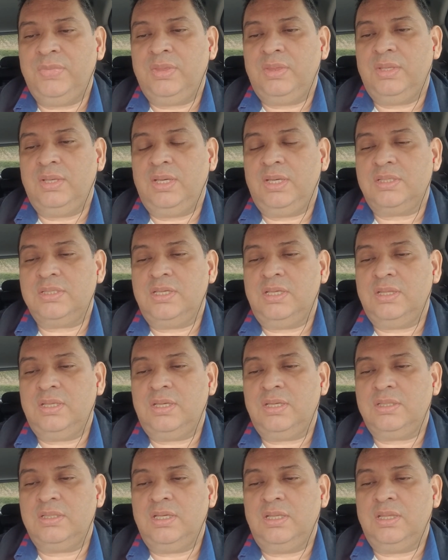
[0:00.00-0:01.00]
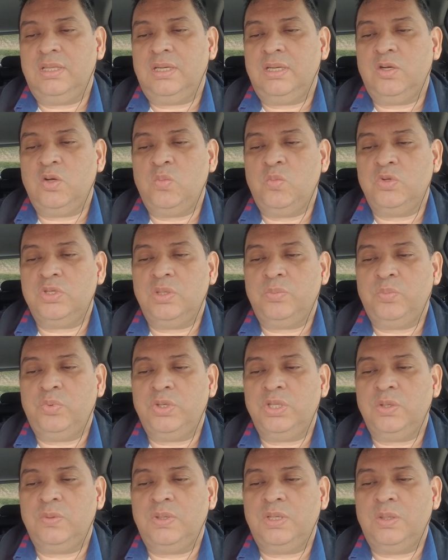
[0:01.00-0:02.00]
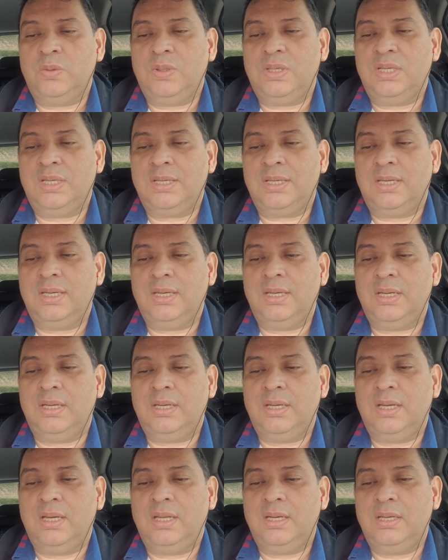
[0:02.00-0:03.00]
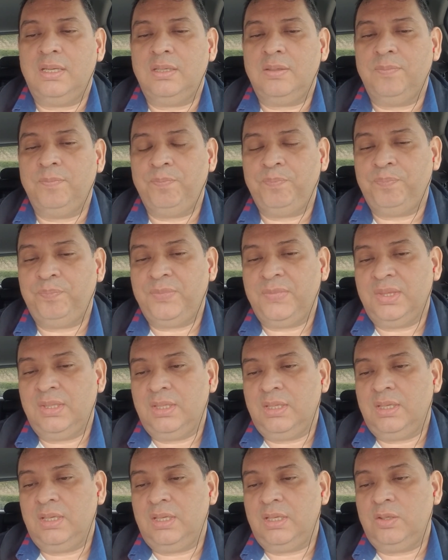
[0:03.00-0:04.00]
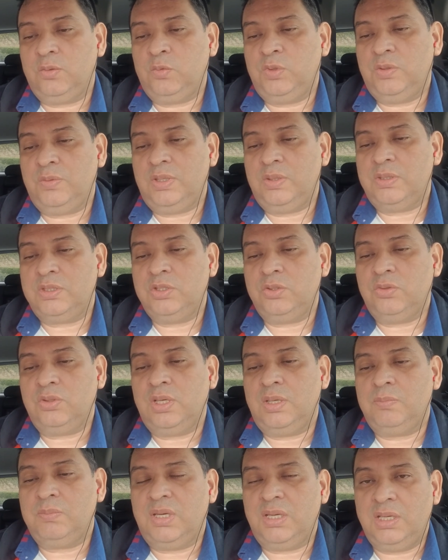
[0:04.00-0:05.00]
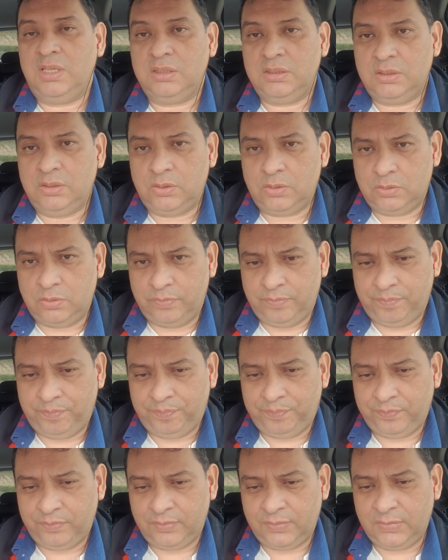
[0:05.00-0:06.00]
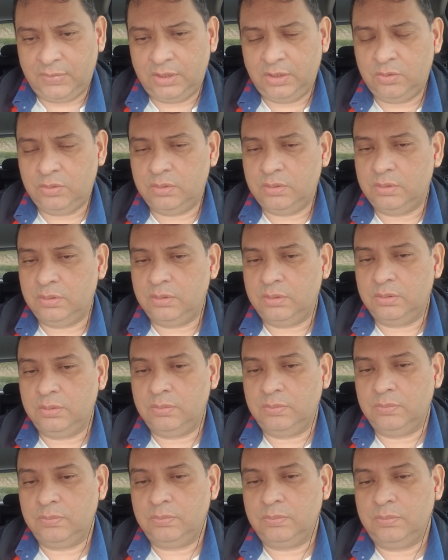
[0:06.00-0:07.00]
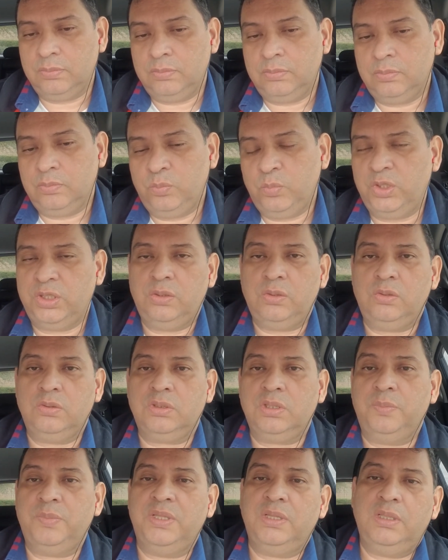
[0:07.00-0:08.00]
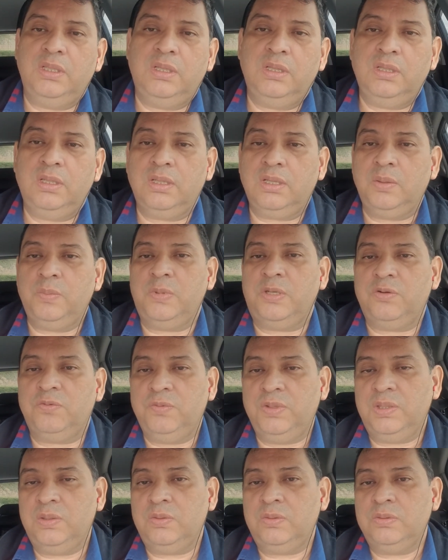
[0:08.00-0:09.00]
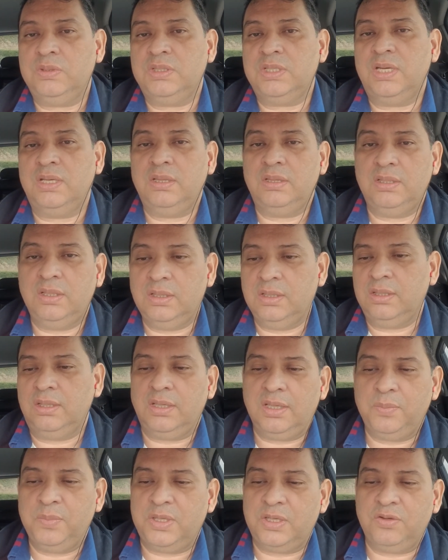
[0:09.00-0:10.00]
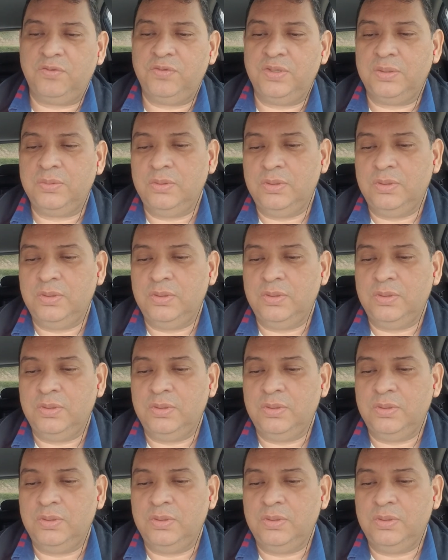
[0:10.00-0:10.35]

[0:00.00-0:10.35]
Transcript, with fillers: etcétera, etcétera, cómo se puede evaluar eh, una evaluación al maestro. Y bueno, los que me entienden a qué me refiero, ya entienden a qué me refiero.